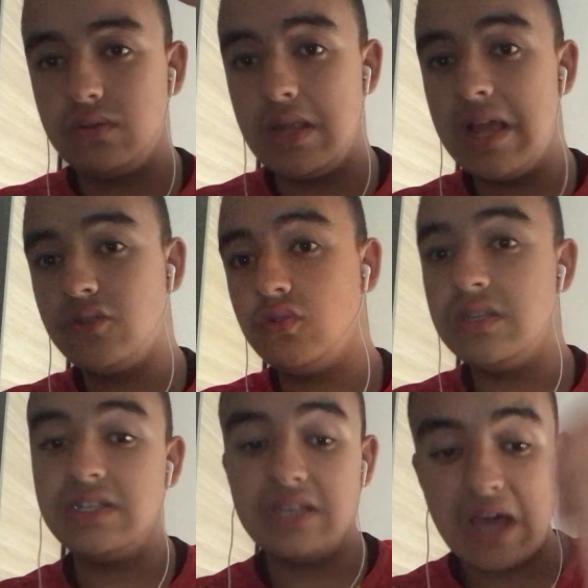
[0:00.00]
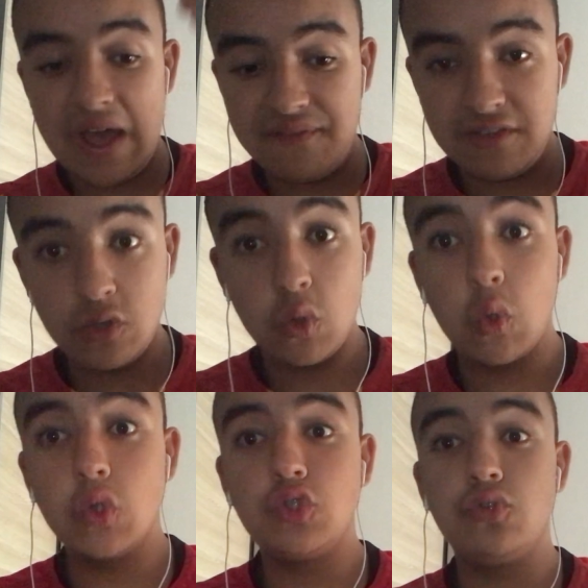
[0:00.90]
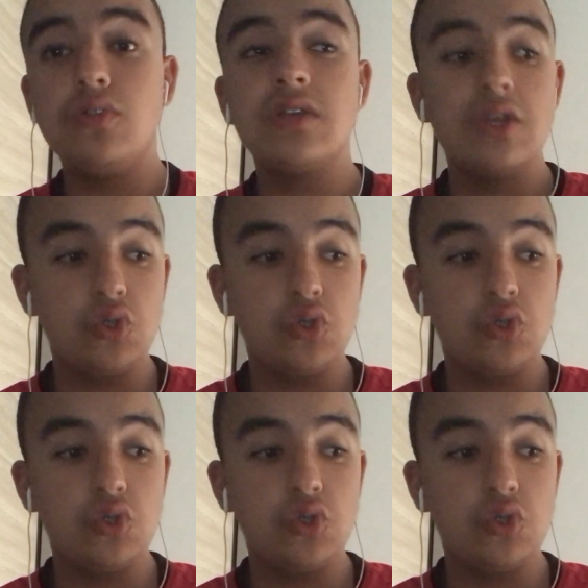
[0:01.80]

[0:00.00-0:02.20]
la Tunisie a fait une grosse chute.